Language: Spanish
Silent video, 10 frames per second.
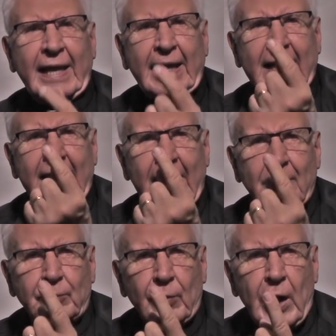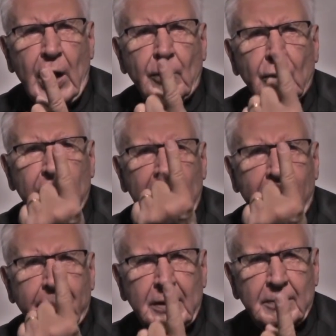que era el pueblo de
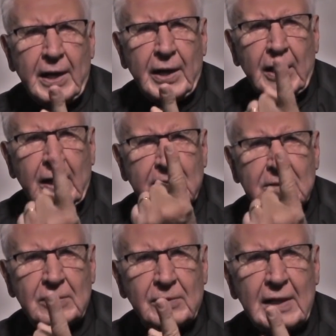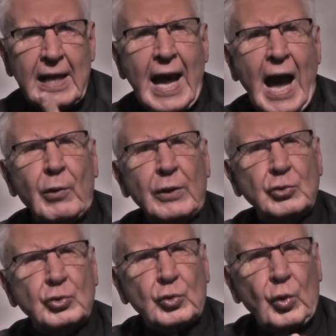la primera elección, ahora
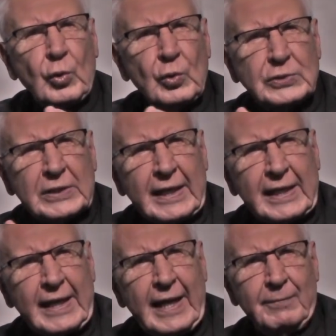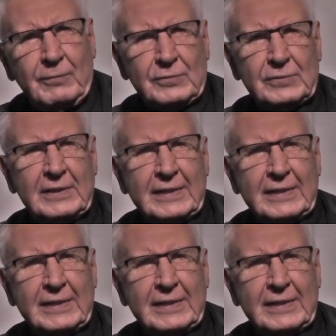todos los que creemos